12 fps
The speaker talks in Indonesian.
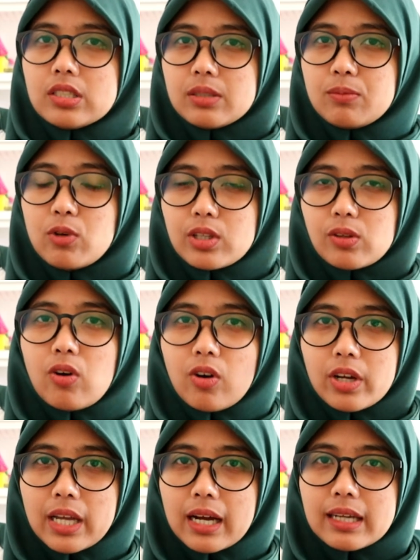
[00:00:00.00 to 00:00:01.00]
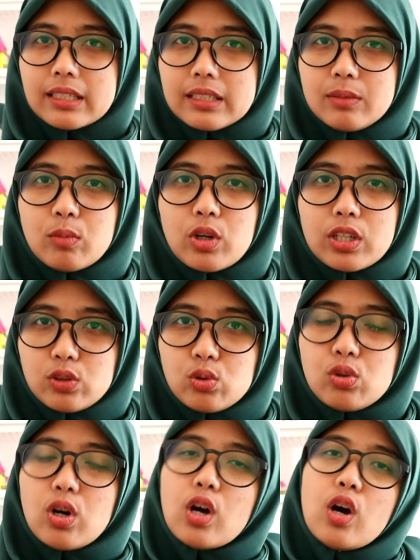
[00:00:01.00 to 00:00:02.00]
semua toko yang ada di mall
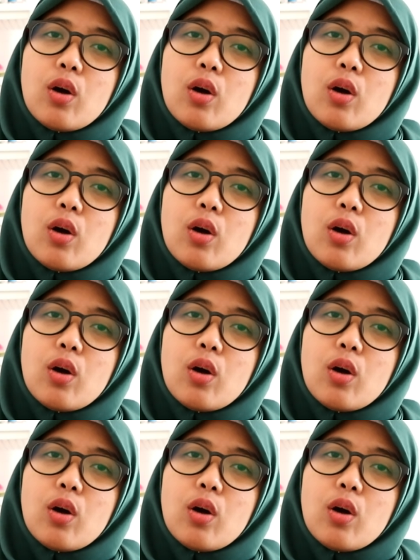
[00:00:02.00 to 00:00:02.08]
itu